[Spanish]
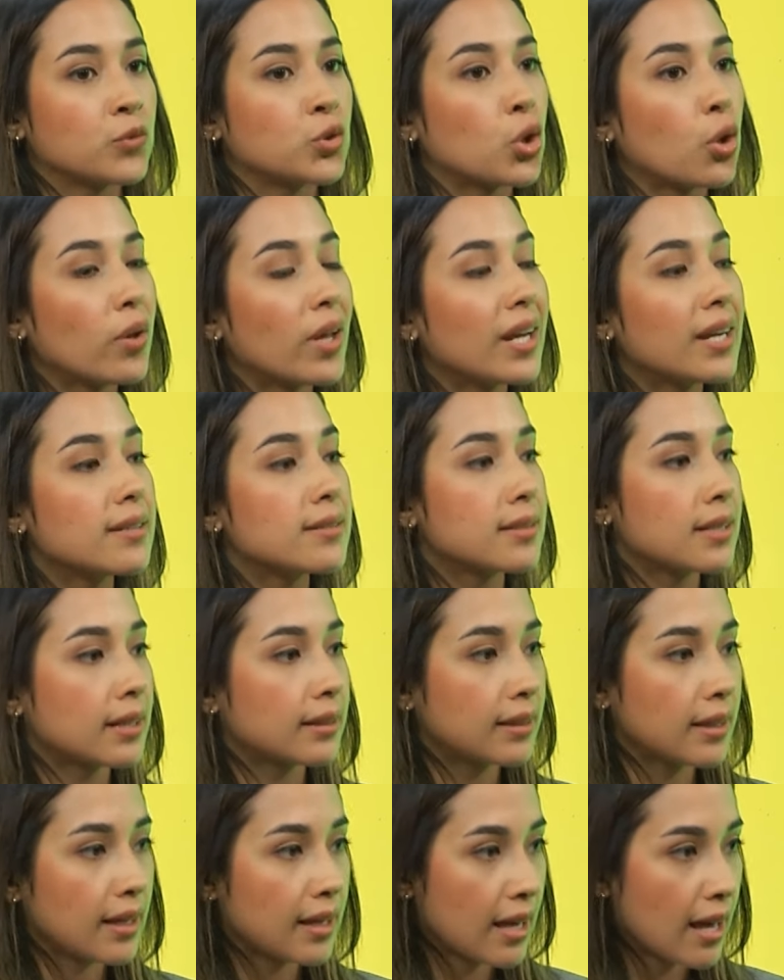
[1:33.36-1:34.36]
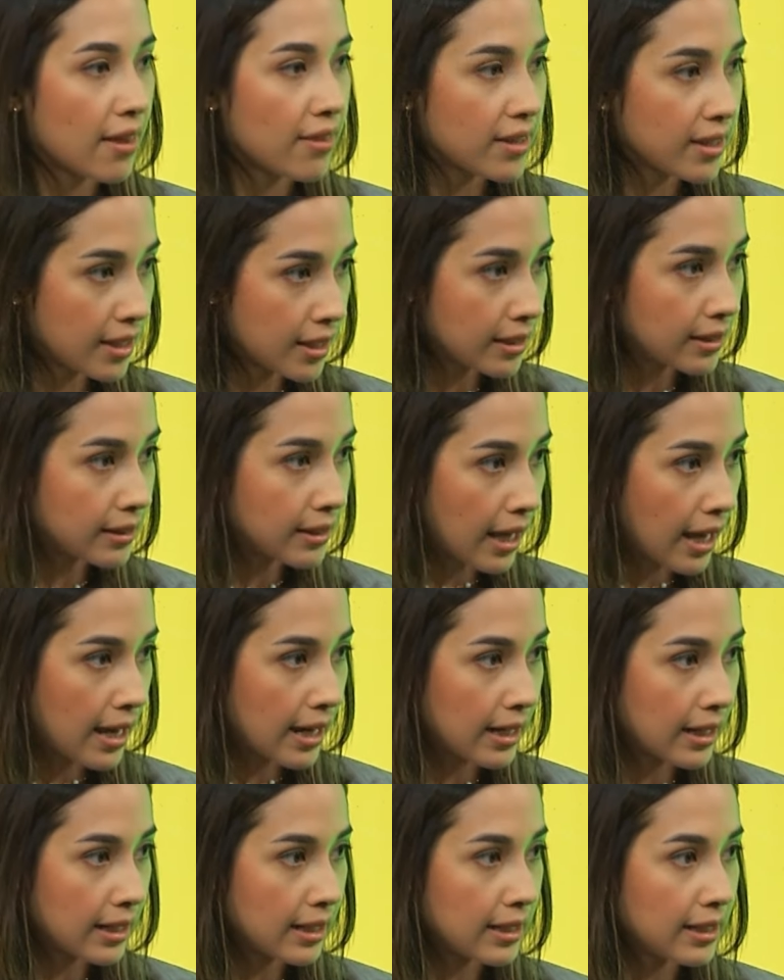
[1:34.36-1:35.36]
toda la estrategia
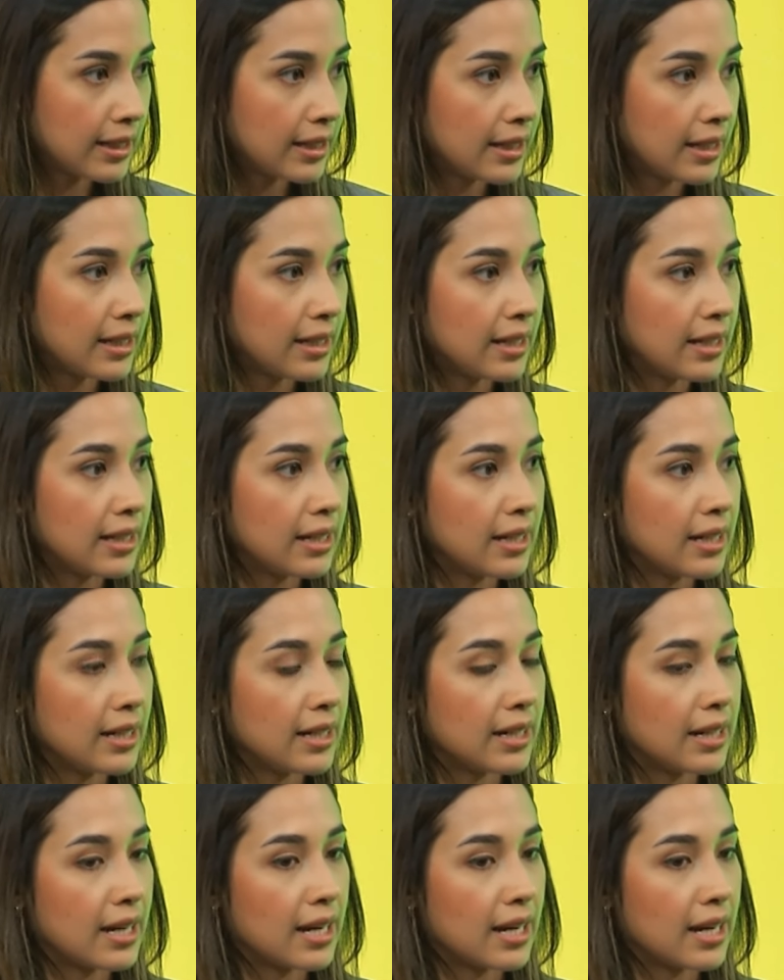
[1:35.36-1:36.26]
digital y